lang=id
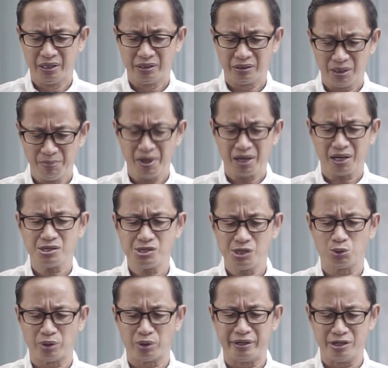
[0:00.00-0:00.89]
Terima
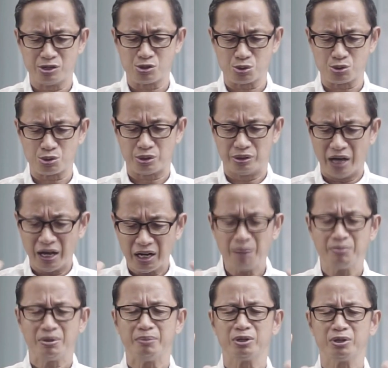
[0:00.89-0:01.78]
kasih Tuhan Yesus.
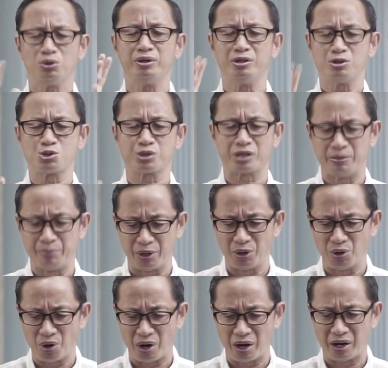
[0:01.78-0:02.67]
Dalam nama Tuhan Yesus kami
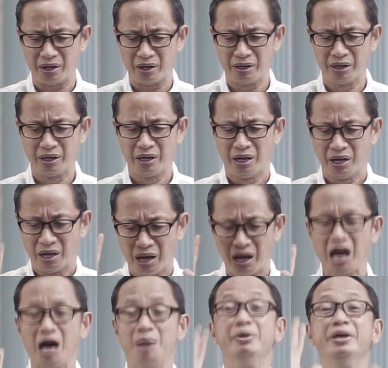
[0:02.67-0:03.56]
berdoa.
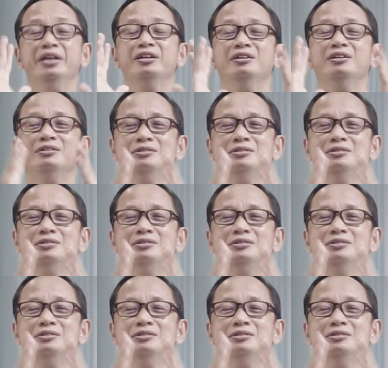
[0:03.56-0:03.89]
Amin.